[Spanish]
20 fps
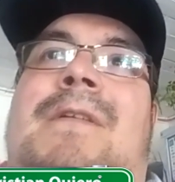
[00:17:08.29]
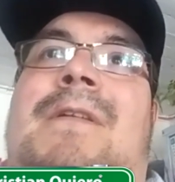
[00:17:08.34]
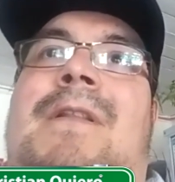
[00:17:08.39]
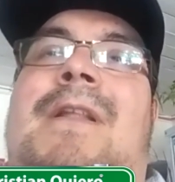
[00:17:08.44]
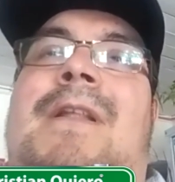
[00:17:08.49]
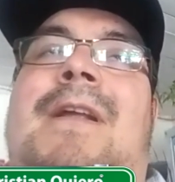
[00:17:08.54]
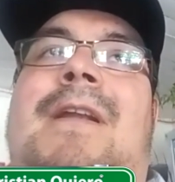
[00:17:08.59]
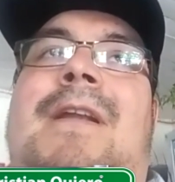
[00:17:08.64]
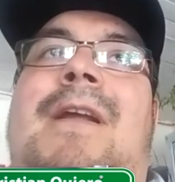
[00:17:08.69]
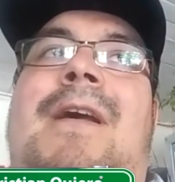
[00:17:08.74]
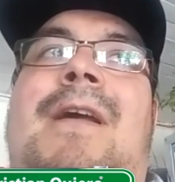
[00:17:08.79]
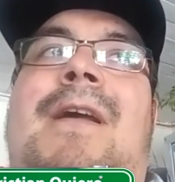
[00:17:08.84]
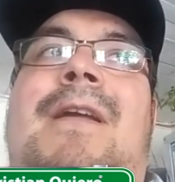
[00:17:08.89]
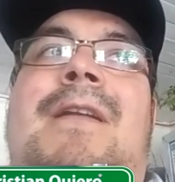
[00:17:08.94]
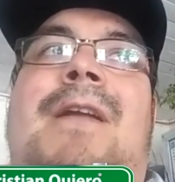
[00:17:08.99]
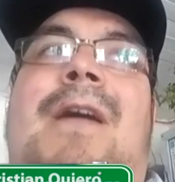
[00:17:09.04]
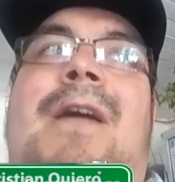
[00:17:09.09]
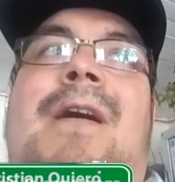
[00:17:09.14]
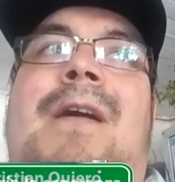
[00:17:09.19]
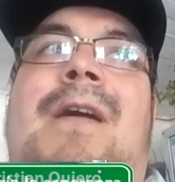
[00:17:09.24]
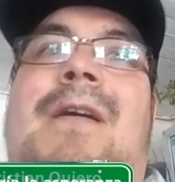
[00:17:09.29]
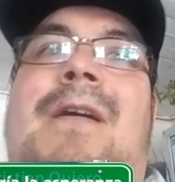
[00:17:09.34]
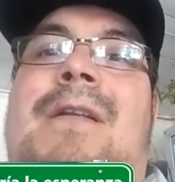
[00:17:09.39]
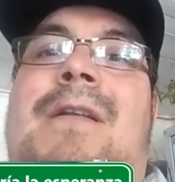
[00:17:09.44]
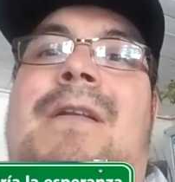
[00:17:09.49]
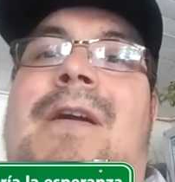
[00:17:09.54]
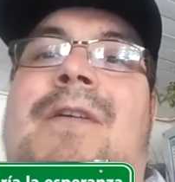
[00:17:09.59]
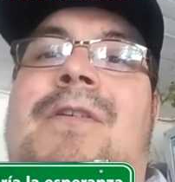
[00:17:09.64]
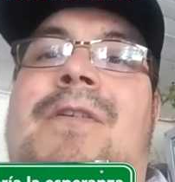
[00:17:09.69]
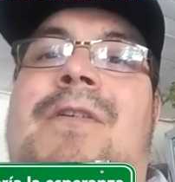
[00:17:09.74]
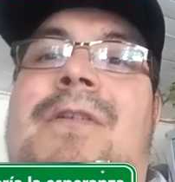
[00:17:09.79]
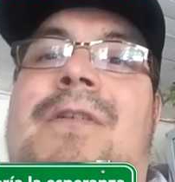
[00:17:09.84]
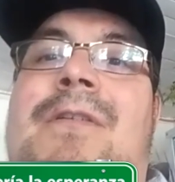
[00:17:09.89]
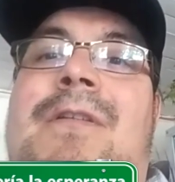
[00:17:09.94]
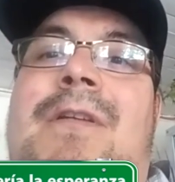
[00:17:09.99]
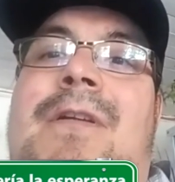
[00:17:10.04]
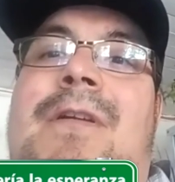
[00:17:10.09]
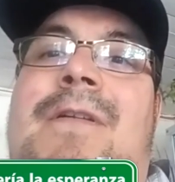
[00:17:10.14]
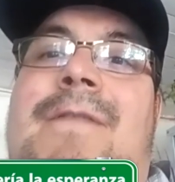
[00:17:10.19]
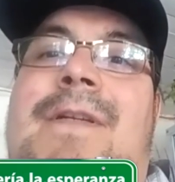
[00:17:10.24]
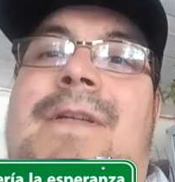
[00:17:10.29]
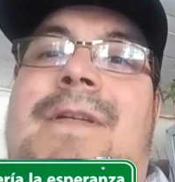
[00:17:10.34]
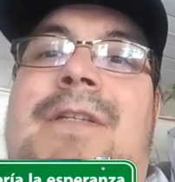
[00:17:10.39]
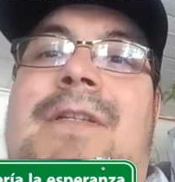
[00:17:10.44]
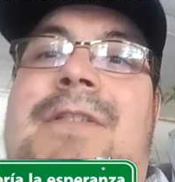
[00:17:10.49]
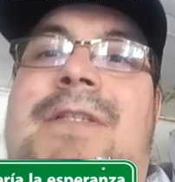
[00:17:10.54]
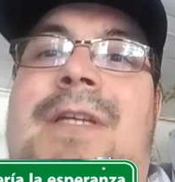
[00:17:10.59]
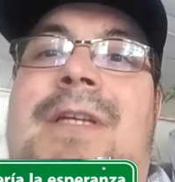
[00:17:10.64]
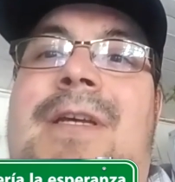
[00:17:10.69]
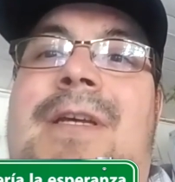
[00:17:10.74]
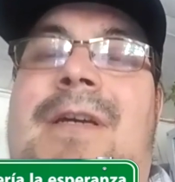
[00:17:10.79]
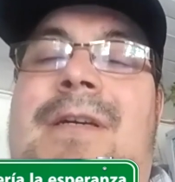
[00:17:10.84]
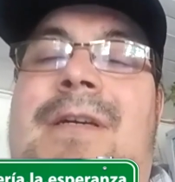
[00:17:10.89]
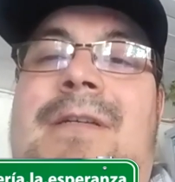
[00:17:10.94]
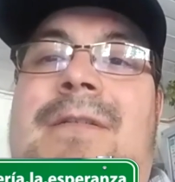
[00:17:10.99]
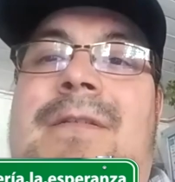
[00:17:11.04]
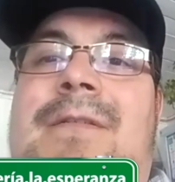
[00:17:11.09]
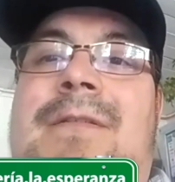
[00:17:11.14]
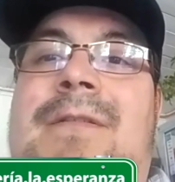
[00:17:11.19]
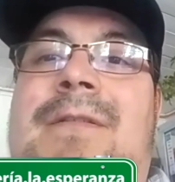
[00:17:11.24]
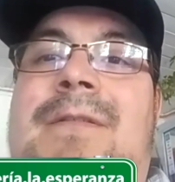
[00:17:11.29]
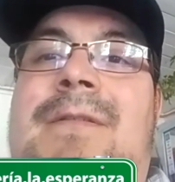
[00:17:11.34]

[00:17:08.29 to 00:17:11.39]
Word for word: la Reina, Las Condes, los Barnechea.